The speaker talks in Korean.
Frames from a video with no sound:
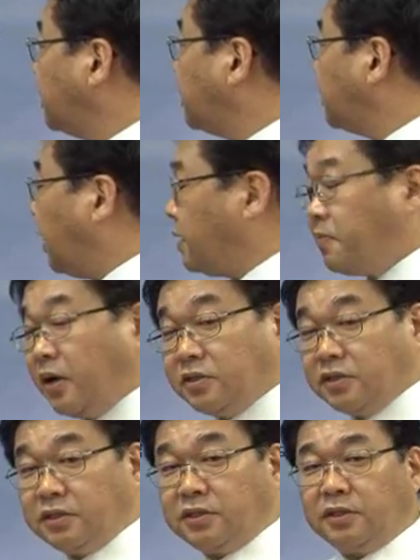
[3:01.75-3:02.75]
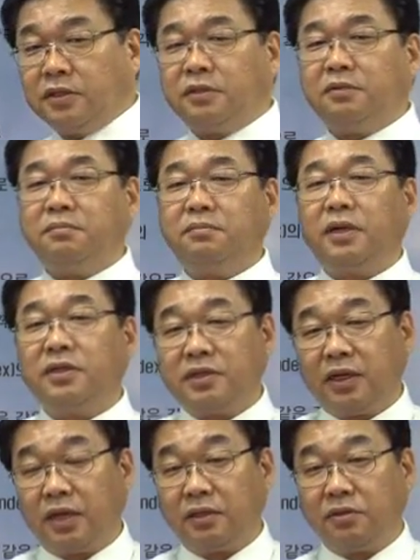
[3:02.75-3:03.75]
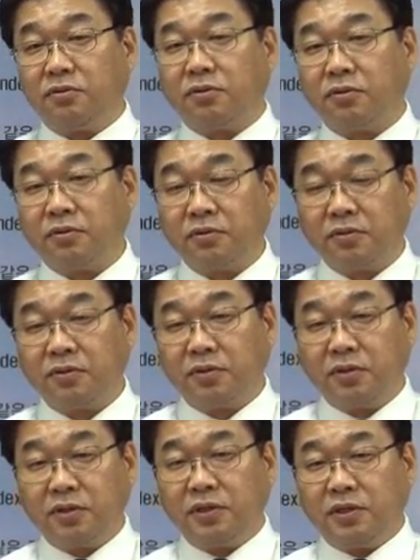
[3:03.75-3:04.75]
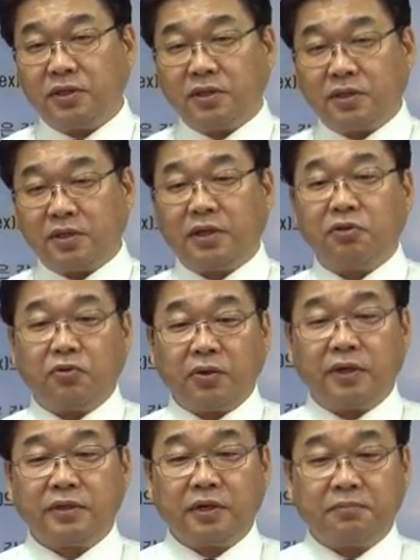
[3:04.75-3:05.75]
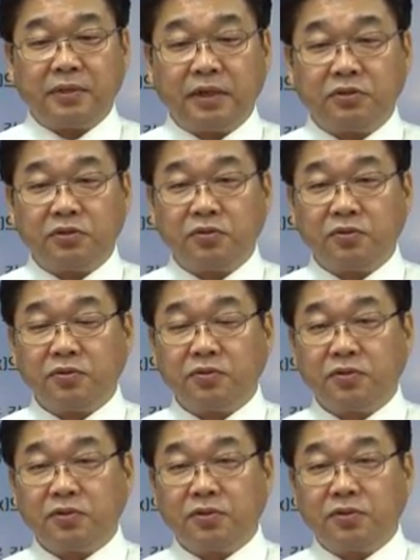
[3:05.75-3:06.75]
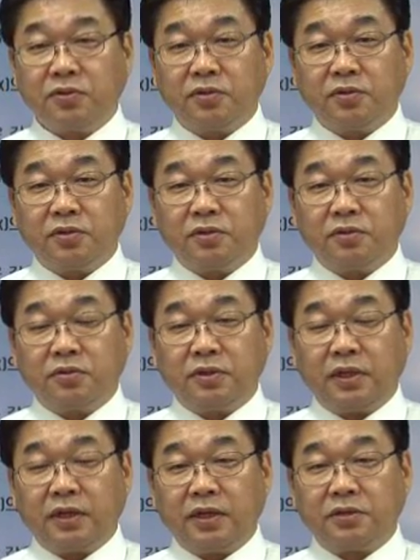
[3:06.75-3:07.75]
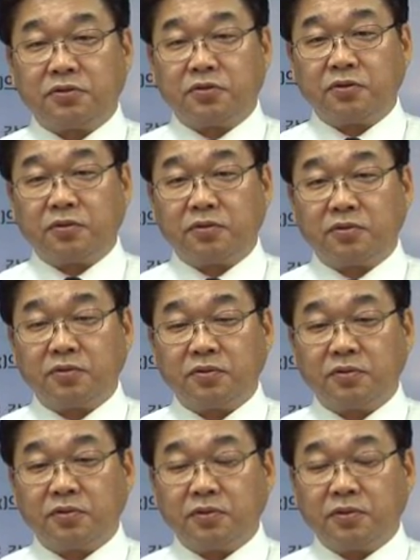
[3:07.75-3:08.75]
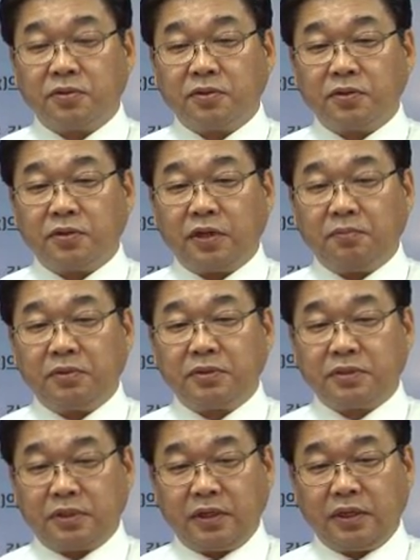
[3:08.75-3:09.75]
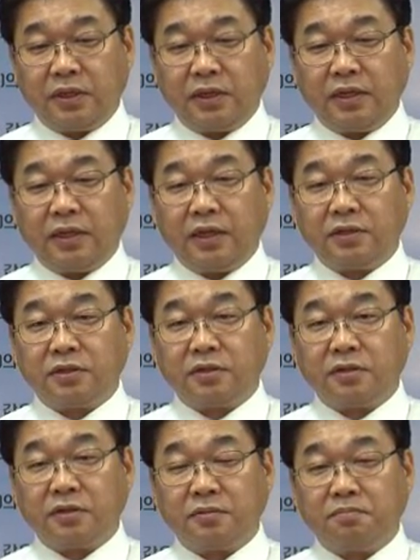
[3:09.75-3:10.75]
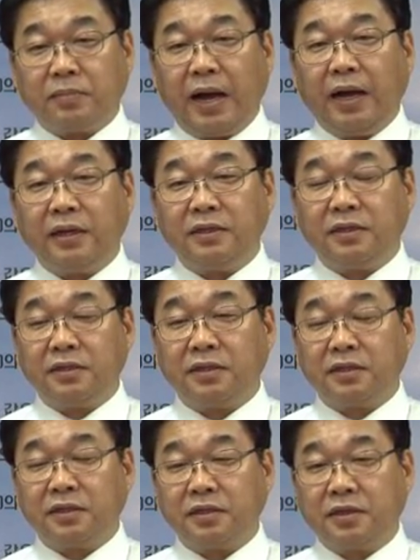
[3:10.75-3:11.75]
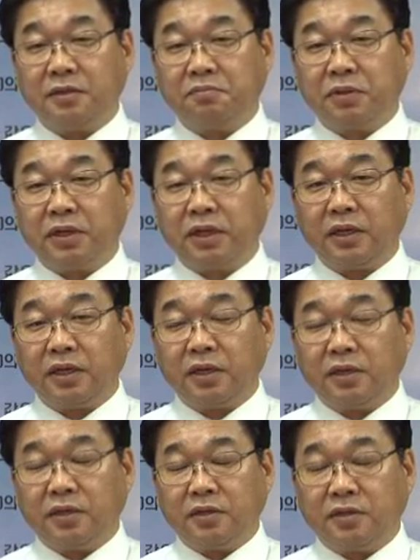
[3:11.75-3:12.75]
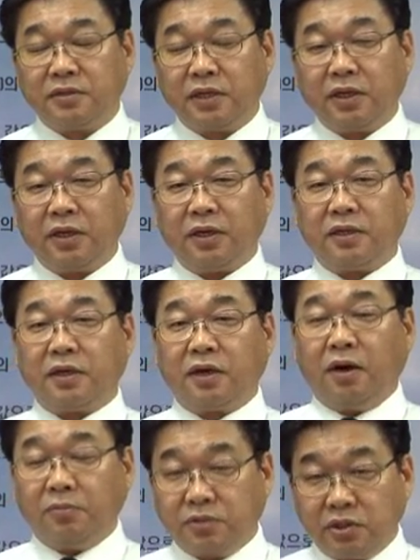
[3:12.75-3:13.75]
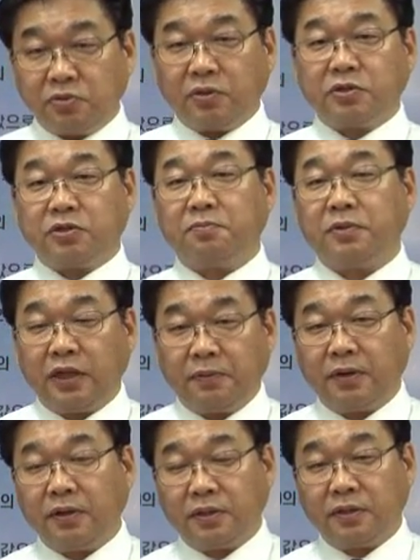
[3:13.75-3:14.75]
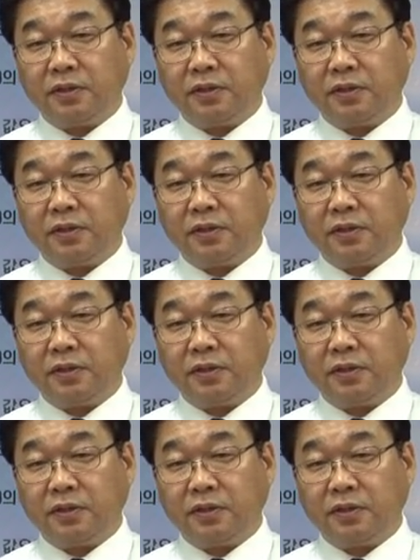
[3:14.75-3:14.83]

이때 아이팟이 정말 세계적으로 크게 유행할 때입니다. 그죠? 우리나라에서도 MP3에 대해서 많은 그 기업들이 어, 생겨났다가 없어지고 있습니다만은